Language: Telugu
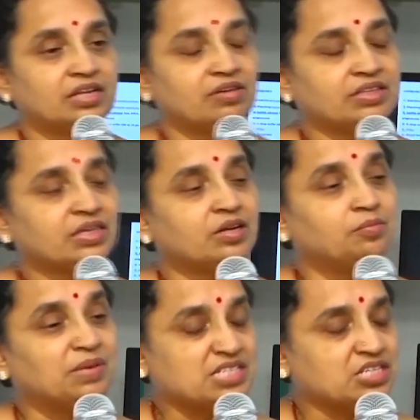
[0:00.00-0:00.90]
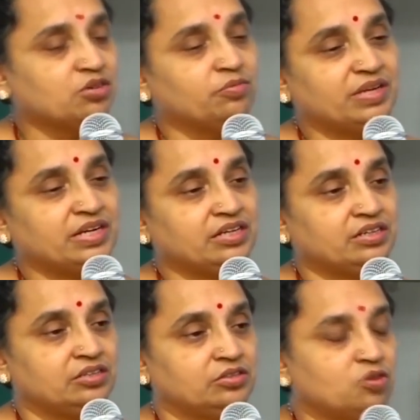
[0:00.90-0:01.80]
తర్వాత పచ్చి కొబ్బరి
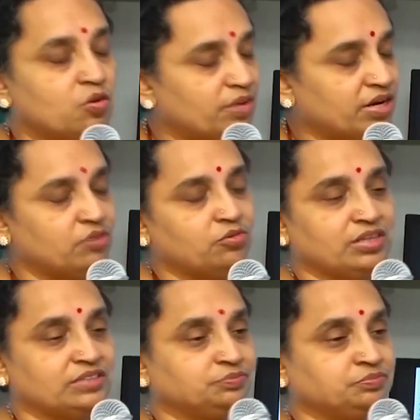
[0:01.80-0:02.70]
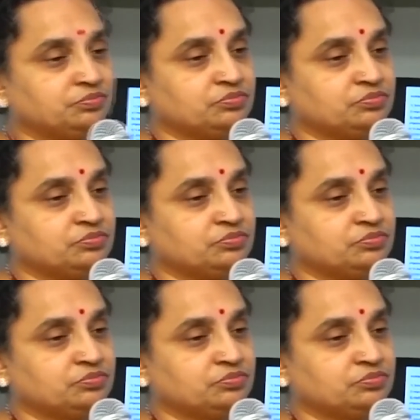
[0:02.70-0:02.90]
కొబ్బరి నూనె